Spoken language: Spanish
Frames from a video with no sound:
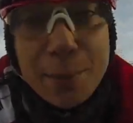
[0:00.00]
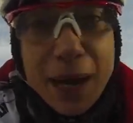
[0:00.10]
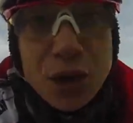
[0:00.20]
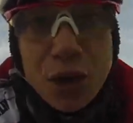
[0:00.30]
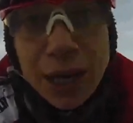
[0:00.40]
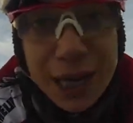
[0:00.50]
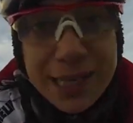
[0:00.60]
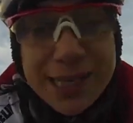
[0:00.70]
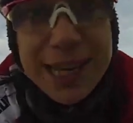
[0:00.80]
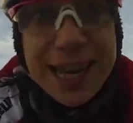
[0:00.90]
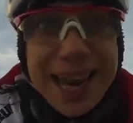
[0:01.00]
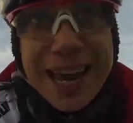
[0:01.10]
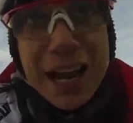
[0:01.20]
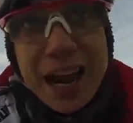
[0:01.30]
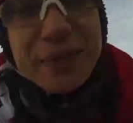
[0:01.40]
de mayo, que es
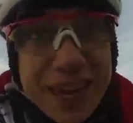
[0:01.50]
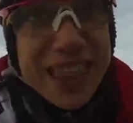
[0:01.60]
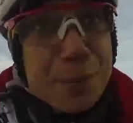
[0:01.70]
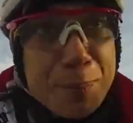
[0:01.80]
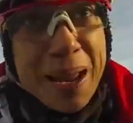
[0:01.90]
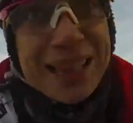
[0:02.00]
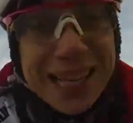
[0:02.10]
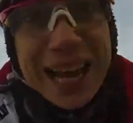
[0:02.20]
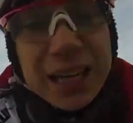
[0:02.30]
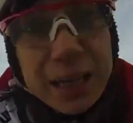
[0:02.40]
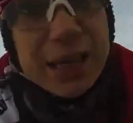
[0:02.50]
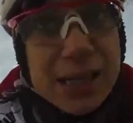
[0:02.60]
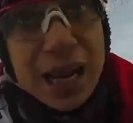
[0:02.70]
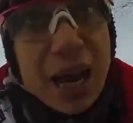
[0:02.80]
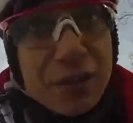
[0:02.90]
el half, quedan 20, que
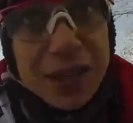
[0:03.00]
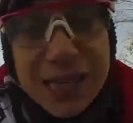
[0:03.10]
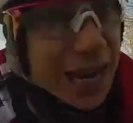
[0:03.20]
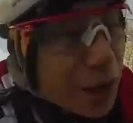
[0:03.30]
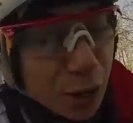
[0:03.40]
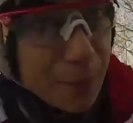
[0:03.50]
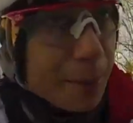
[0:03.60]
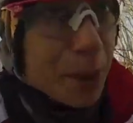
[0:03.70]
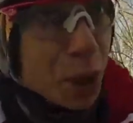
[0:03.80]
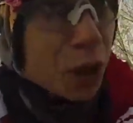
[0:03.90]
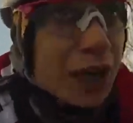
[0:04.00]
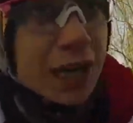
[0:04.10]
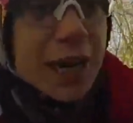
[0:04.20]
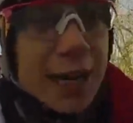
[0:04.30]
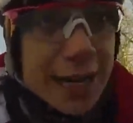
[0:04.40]
es el half, que es el Ironman, perdón,
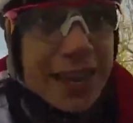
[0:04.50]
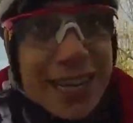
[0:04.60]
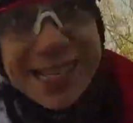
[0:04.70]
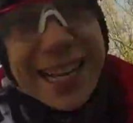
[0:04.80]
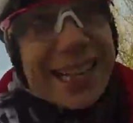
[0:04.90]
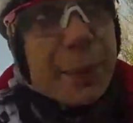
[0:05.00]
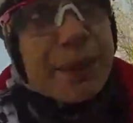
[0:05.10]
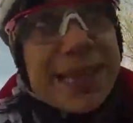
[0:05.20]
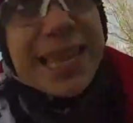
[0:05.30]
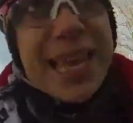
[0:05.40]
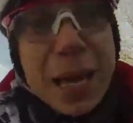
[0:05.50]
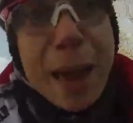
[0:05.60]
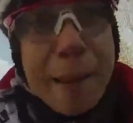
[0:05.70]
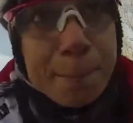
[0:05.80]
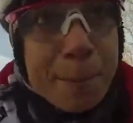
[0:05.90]
quedan exactamente
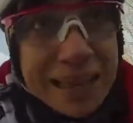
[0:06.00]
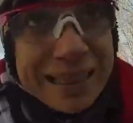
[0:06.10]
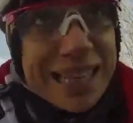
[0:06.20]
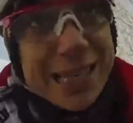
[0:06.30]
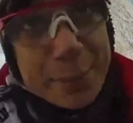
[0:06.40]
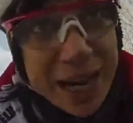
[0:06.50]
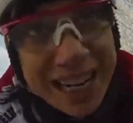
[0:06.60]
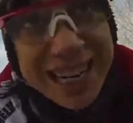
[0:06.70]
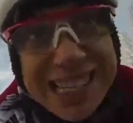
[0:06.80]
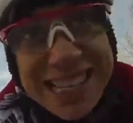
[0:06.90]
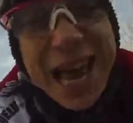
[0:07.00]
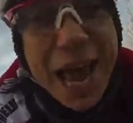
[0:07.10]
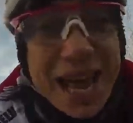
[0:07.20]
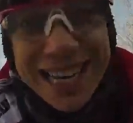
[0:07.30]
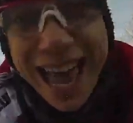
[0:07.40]
20 semanas.
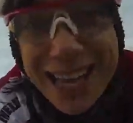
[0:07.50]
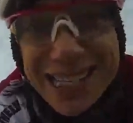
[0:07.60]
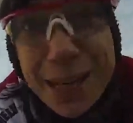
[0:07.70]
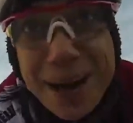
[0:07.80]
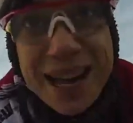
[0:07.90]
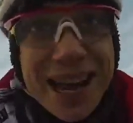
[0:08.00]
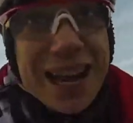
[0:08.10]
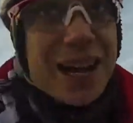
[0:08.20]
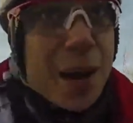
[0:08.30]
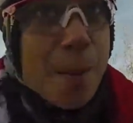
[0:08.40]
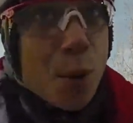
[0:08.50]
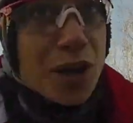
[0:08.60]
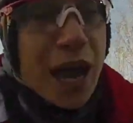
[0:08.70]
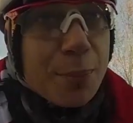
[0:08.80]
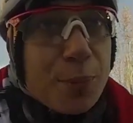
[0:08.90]
Cada semana
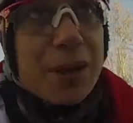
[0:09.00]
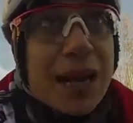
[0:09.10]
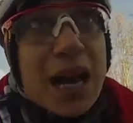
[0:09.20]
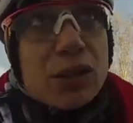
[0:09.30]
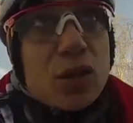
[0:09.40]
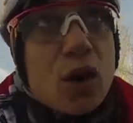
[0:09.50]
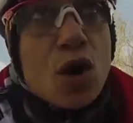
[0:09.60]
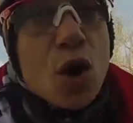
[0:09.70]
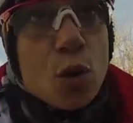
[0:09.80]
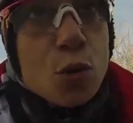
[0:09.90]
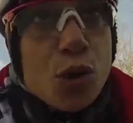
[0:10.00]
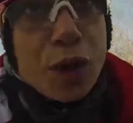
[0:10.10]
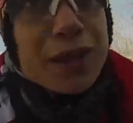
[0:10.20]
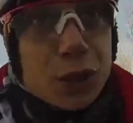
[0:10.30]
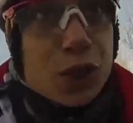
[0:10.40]
voy a ir publicando
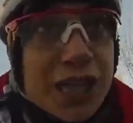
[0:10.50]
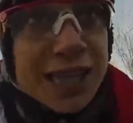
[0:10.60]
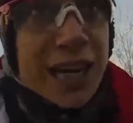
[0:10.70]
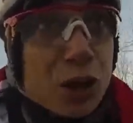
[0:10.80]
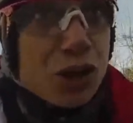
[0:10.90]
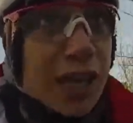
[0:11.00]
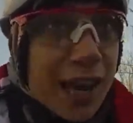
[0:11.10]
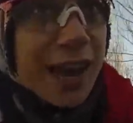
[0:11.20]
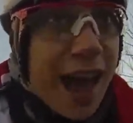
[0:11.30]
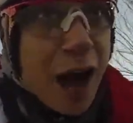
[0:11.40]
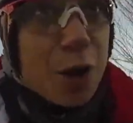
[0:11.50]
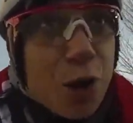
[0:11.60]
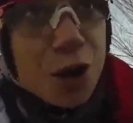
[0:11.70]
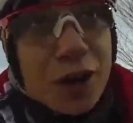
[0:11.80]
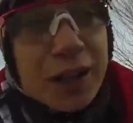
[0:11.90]
uno de estos entrenos que
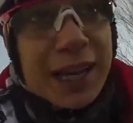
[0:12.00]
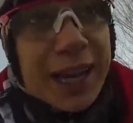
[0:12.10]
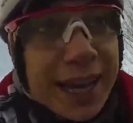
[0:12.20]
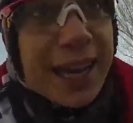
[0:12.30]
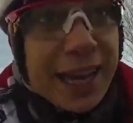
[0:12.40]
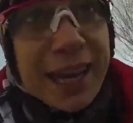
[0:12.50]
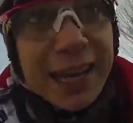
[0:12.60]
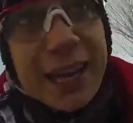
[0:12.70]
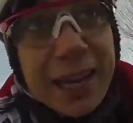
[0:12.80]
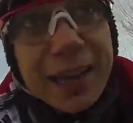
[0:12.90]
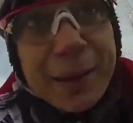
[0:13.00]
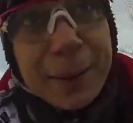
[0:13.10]
hago. Eh,